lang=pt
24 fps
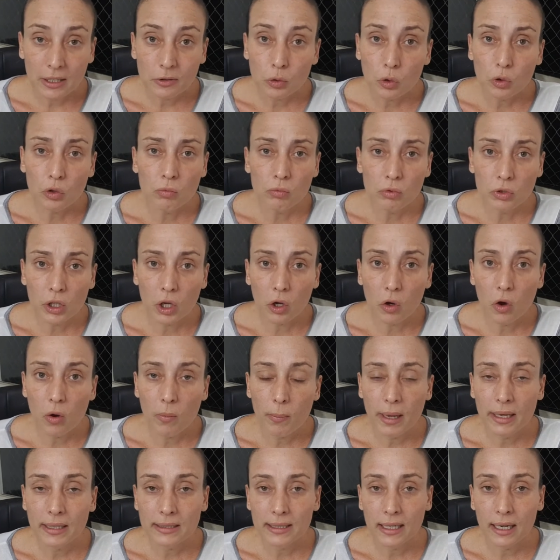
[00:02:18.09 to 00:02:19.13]
Todo mundo que
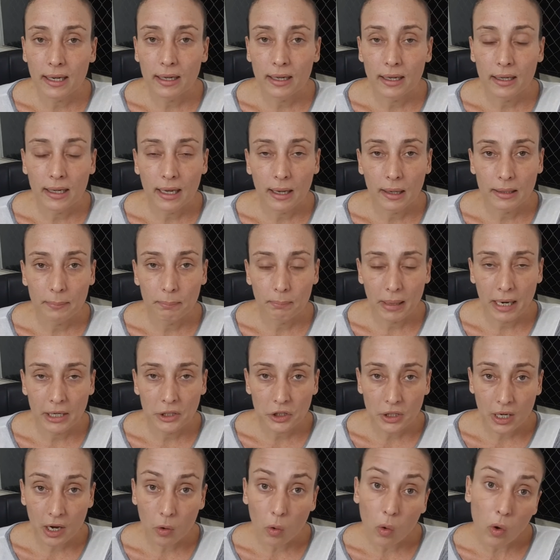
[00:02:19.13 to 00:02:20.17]
começa a, a
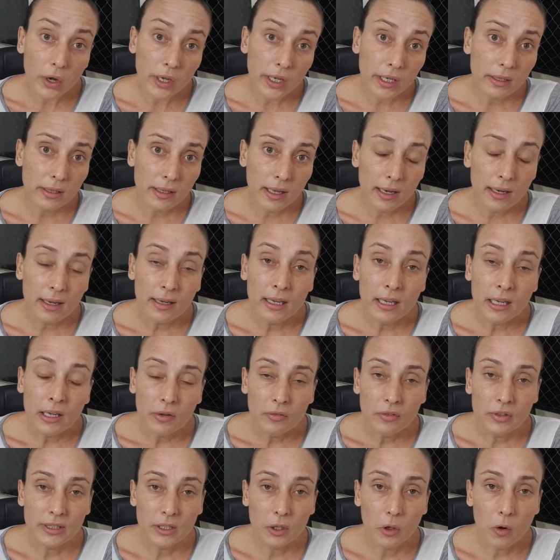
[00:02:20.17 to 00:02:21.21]
praticar corrida,
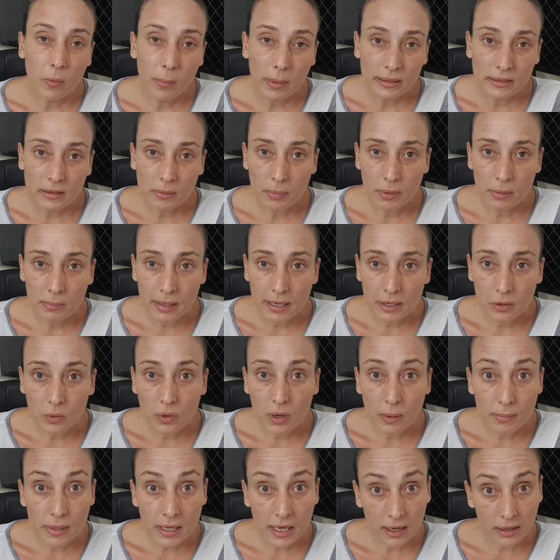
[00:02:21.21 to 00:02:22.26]
você começa primeiro
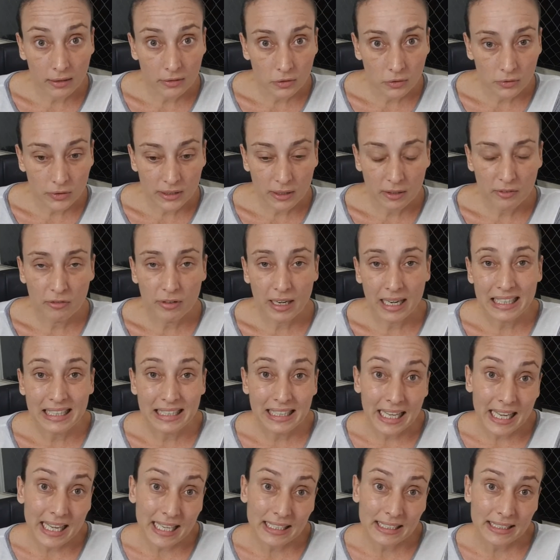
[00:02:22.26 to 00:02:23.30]
caminhando. Você vai
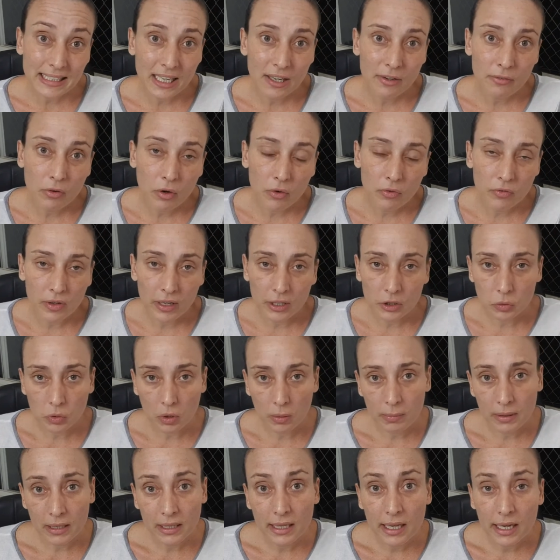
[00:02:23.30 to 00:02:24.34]
desenvolver a sua
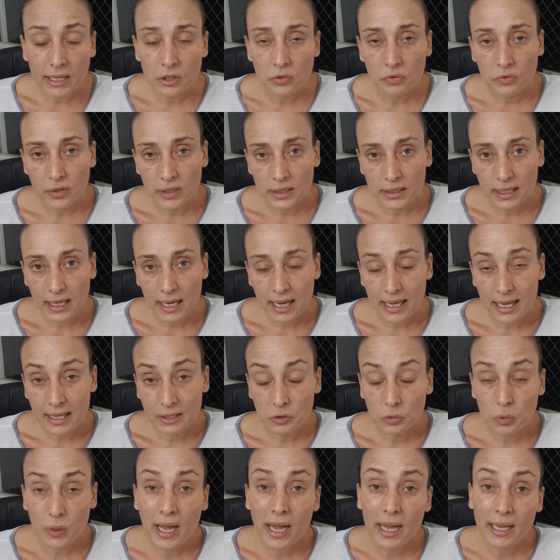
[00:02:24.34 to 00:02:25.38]
habilidade física, a
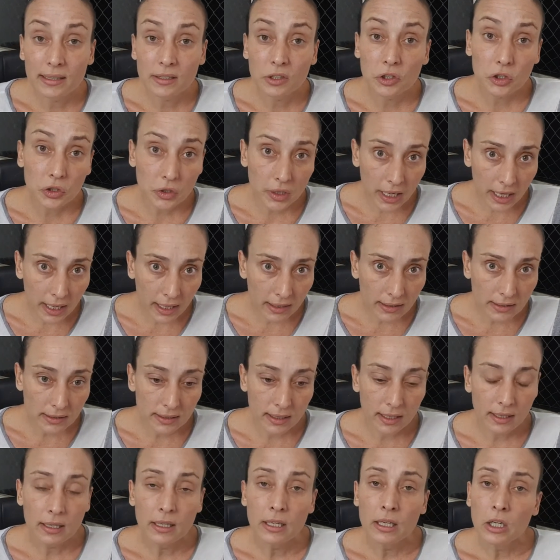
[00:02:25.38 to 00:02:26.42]
sua
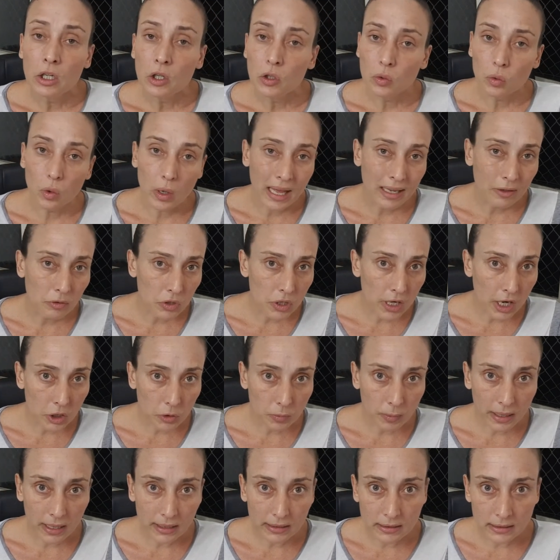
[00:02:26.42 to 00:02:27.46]
resistência no lado de
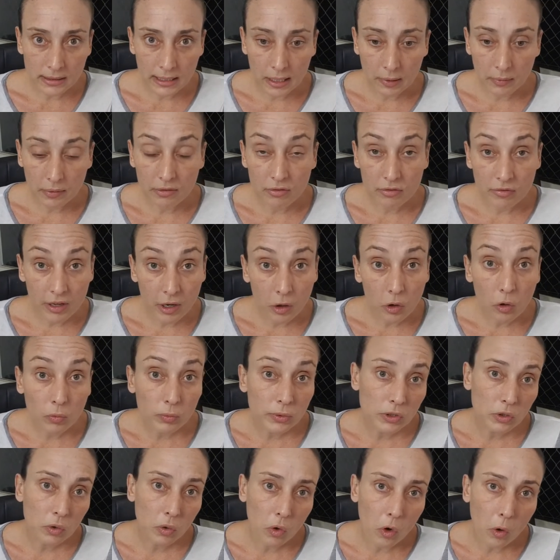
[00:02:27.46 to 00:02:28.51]
respiração e ver
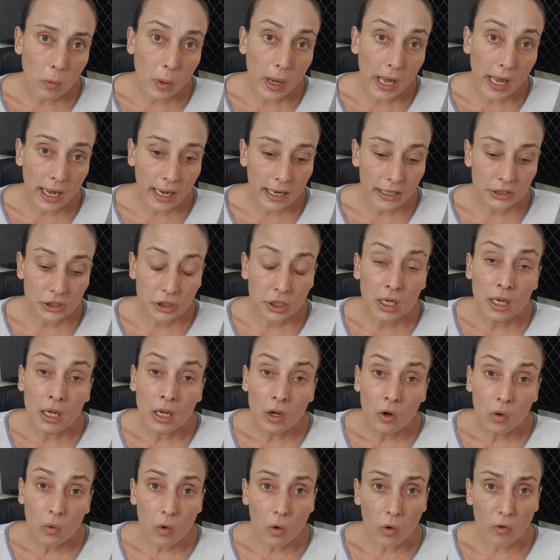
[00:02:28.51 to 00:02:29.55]
como seu corpo reage
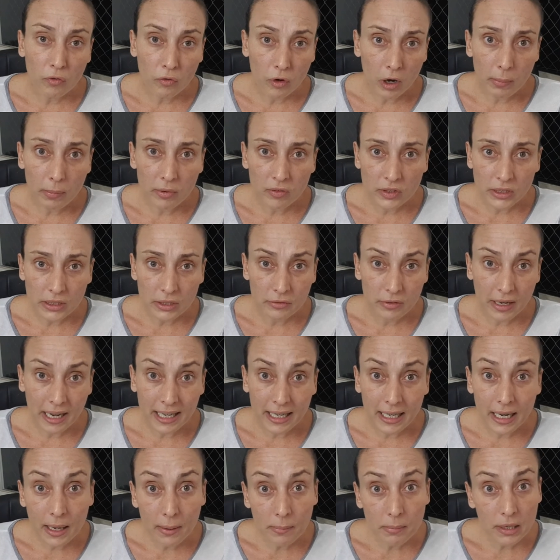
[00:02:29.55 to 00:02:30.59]
conforme você
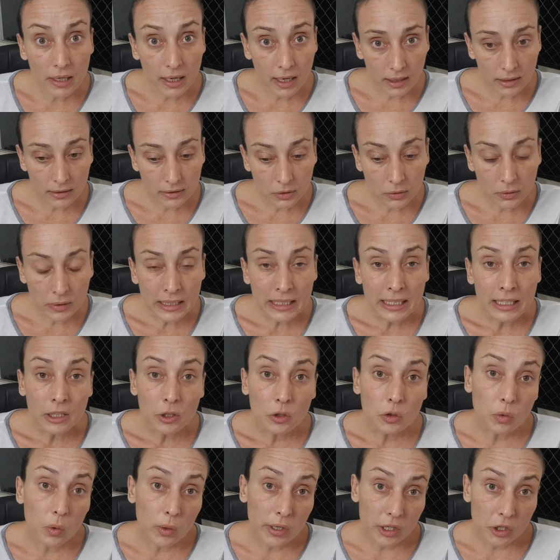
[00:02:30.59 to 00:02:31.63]
vai caminhando
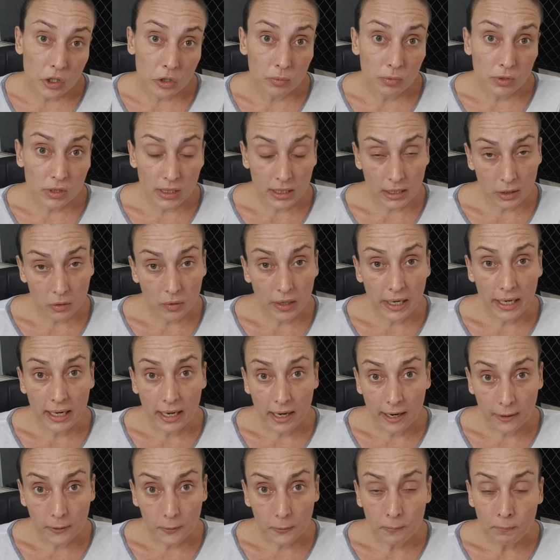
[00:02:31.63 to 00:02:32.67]
num ritmozinho
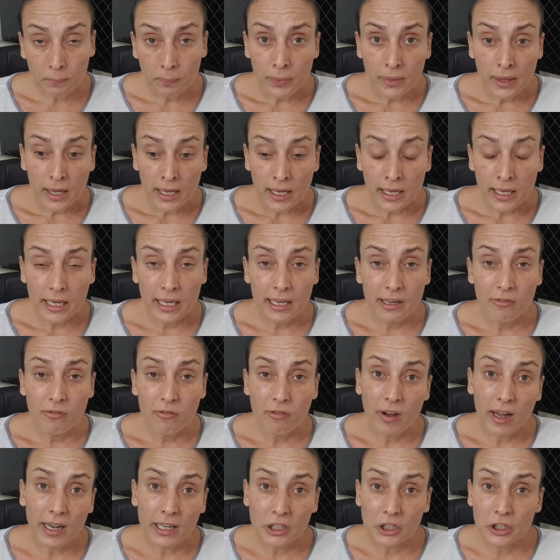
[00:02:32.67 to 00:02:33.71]
legal e
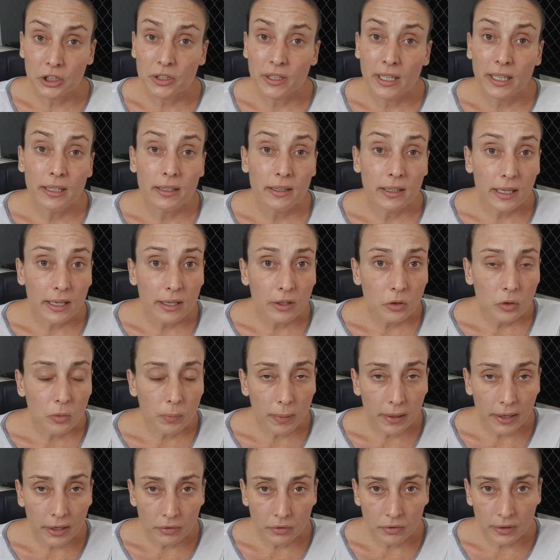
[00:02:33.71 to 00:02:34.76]
vai estendendo o
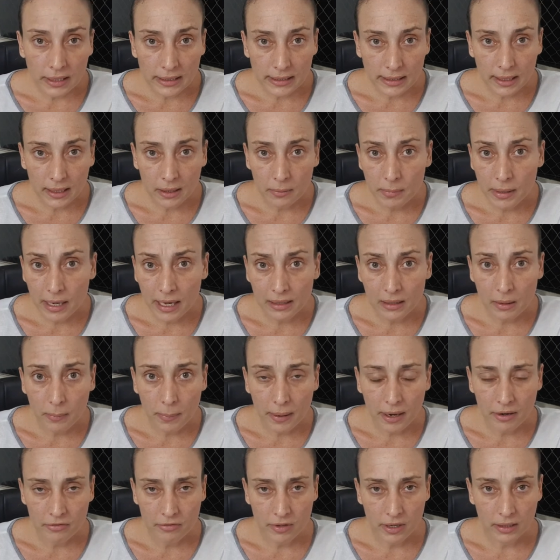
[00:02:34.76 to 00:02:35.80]
período dessa caminhada
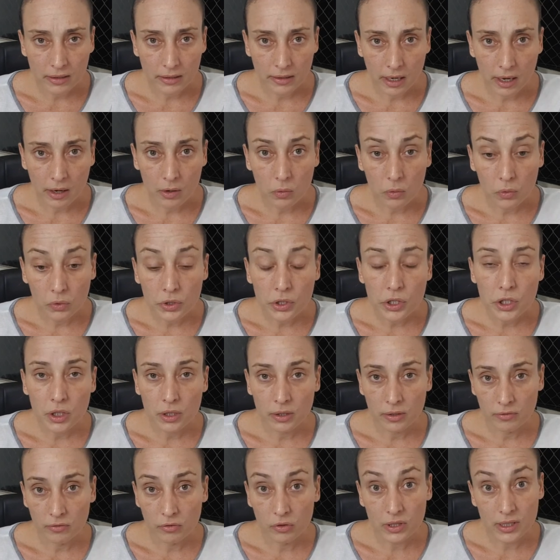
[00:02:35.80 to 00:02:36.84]
para ver até
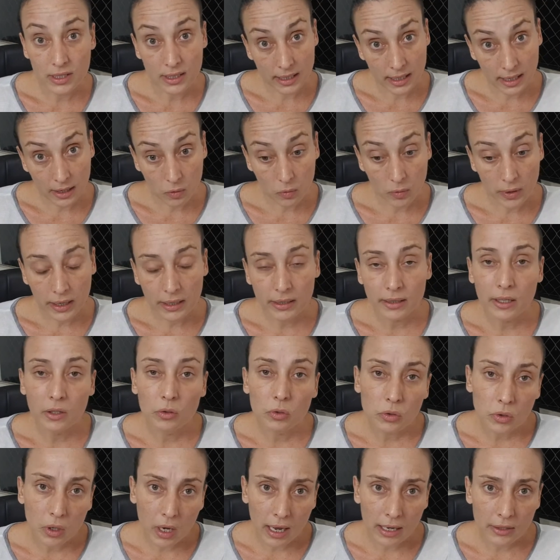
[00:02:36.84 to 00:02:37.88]
onde você aguenta, e
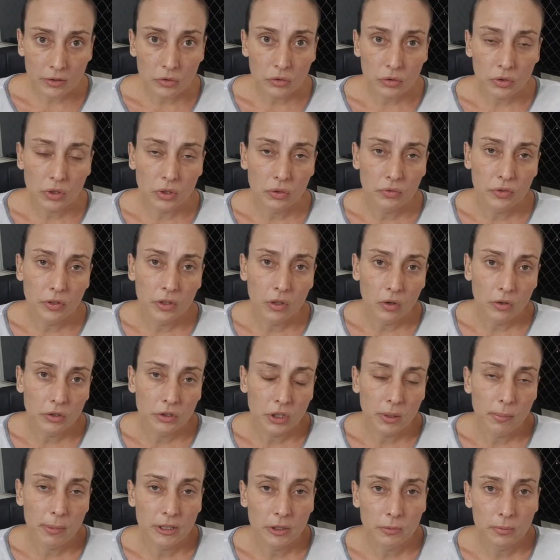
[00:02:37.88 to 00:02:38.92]
no caso do seu
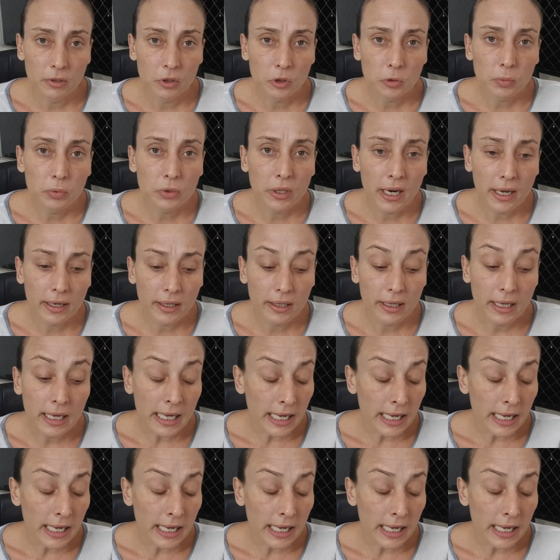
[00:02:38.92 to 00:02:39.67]
filhote é mais ou menos por aí.